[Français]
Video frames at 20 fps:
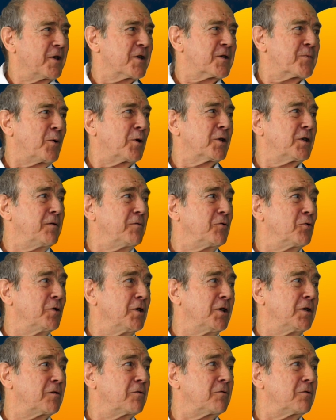qu'un sportif
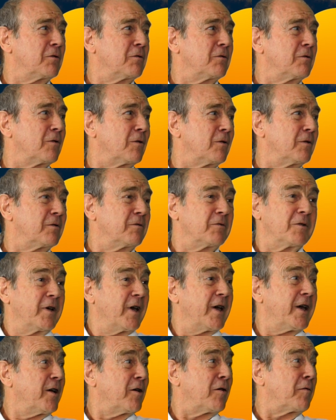d'ONIO
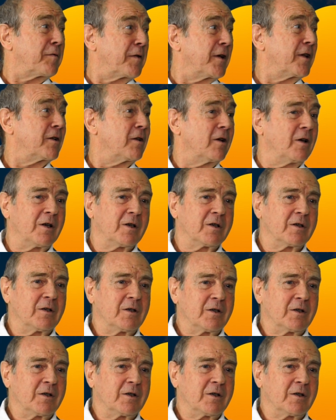est en fait. Hmm.